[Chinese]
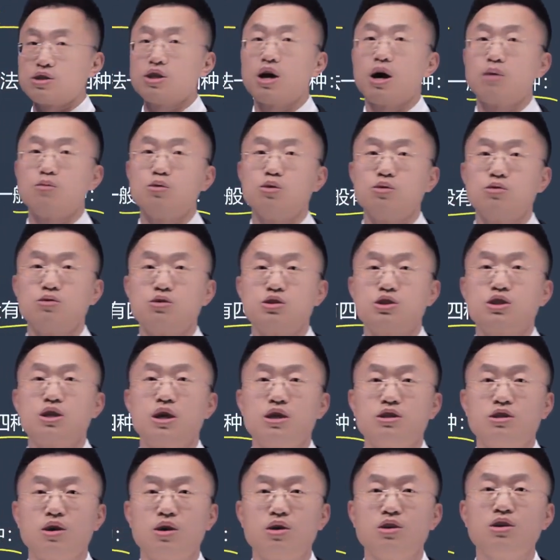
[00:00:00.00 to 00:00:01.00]
项目是
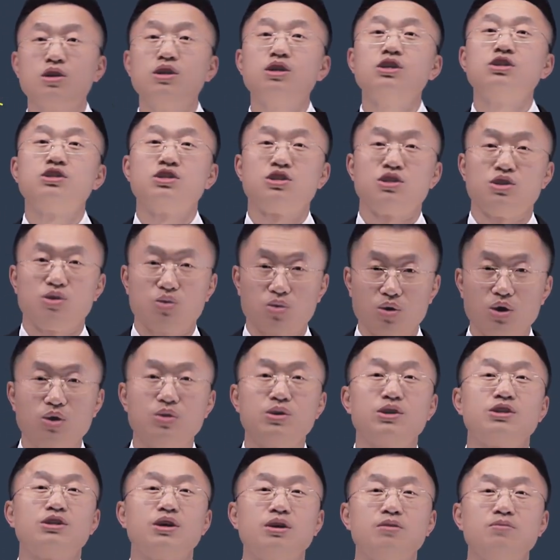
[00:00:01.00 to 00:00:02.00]
按照历史汇
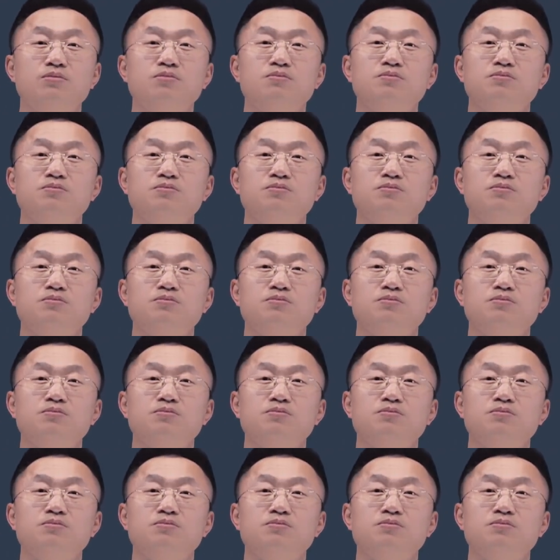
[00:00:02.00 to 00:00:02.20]
率折。